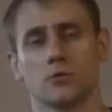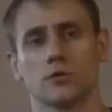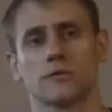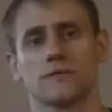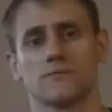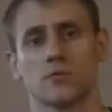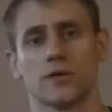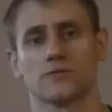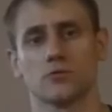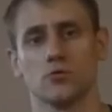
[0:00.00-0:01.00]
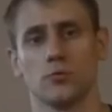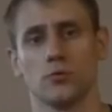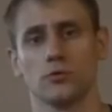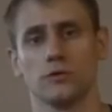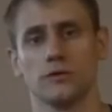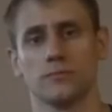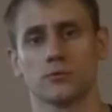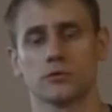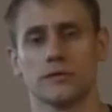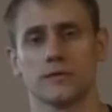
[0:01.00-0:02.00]
то есть ты вступаешь в группу и
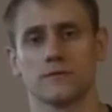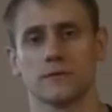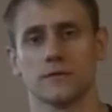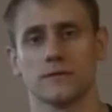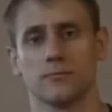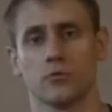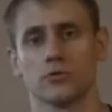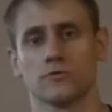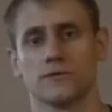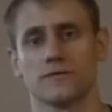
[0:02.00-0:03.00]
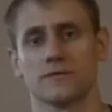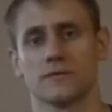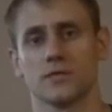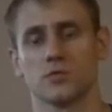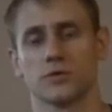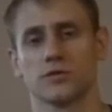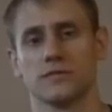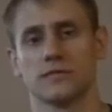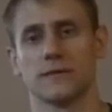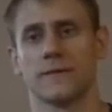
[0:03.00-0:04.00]
после этого полностью всегда стоишь
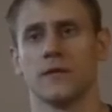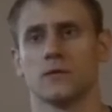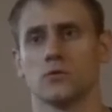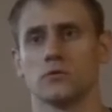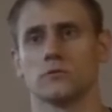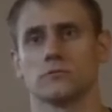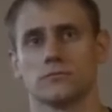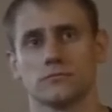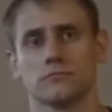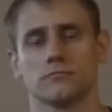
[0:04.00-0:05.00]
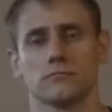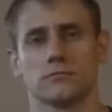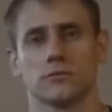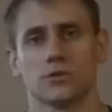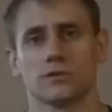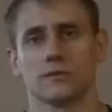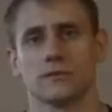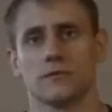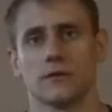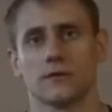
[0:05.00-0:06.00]
пожизненно. Но, честно
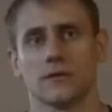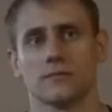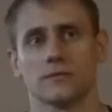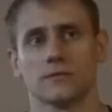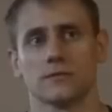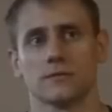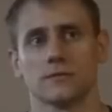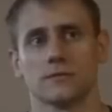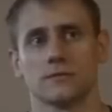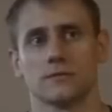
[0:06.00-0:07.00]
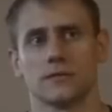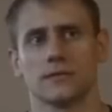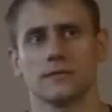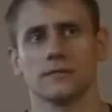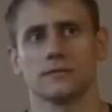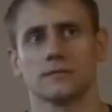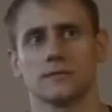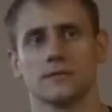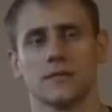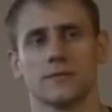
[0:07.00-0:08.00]
говоря, как бы э, не хотелось
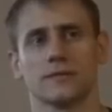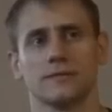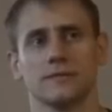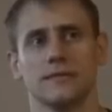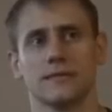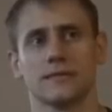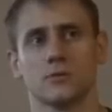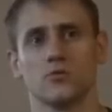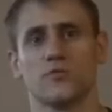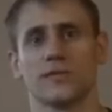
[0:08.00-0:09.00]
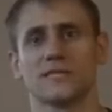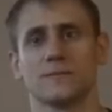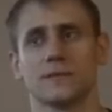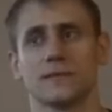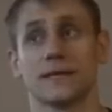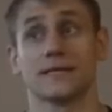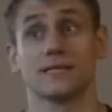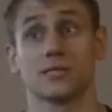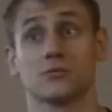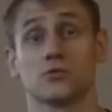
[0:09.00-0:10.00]
тогда платить деньги. Ну и, в принципе, как
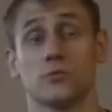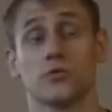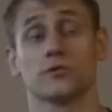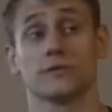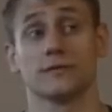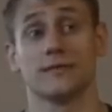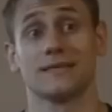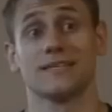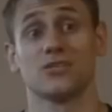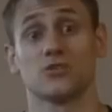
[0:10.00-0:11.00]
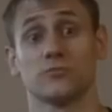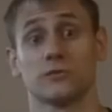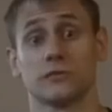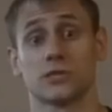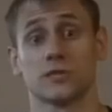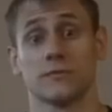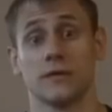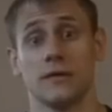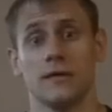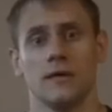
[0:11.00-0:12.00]
я сейчас уже понял, тогда я еще был слишком
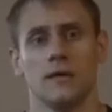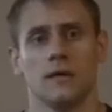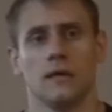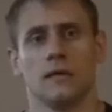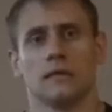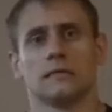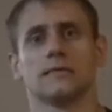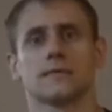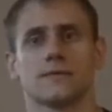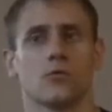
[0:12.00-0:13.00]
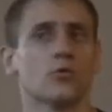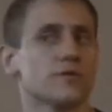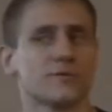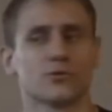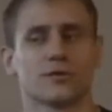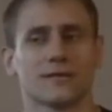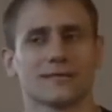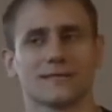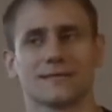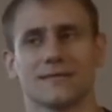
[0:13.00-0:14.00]
низкого уровня, можно
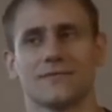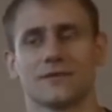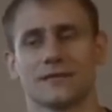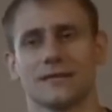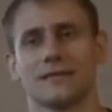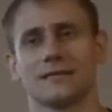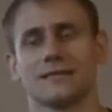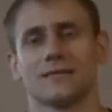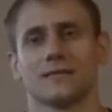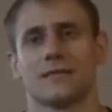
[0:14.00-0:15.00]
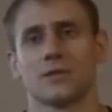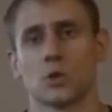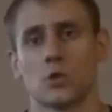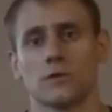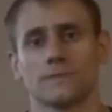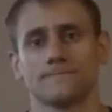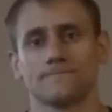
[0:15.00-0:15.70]
так сказать, наверное, для данных тренировок.